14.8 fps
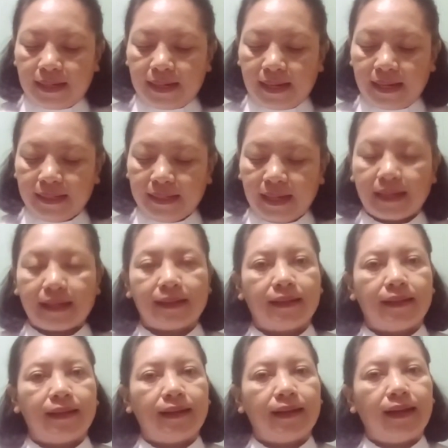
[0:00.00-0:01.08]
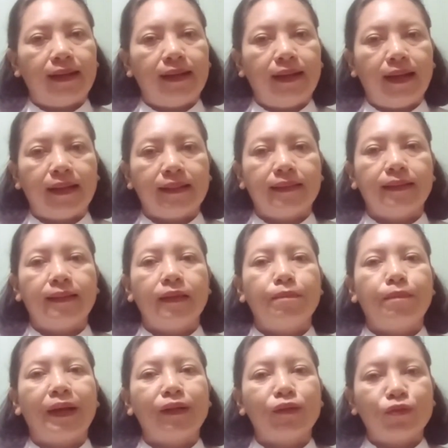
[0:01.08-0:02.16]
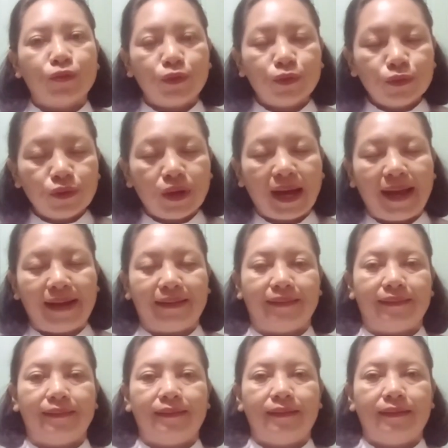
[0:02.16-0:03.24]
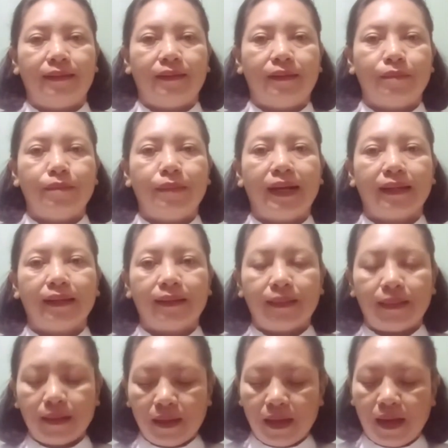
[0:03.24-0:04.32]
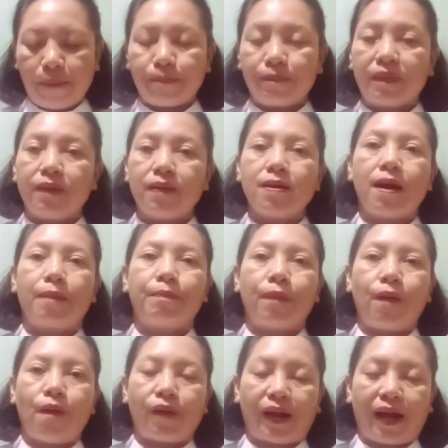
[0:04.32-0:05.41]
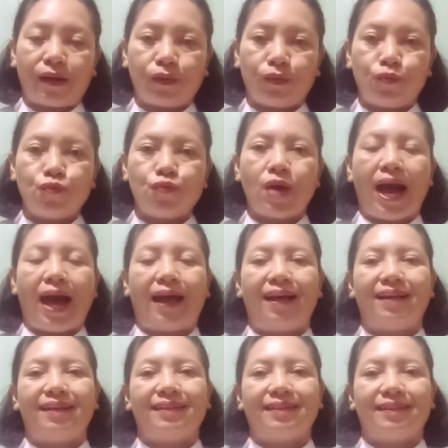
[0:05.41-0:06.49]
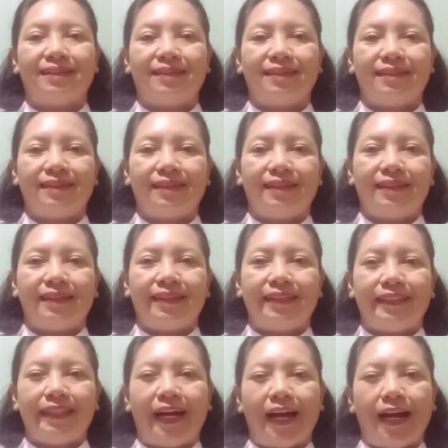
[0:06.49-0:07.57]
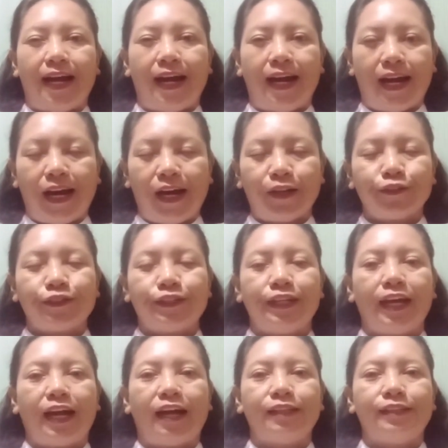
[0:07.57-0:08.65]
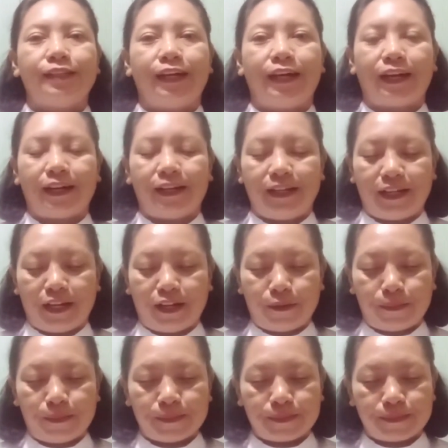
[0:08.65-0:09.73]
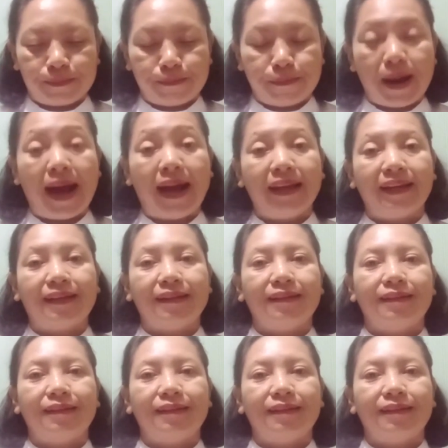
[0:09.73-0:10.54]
Anak adalah titipan Tuhan bagi tiap-tiap orang tua yang harus diajar dengan baik,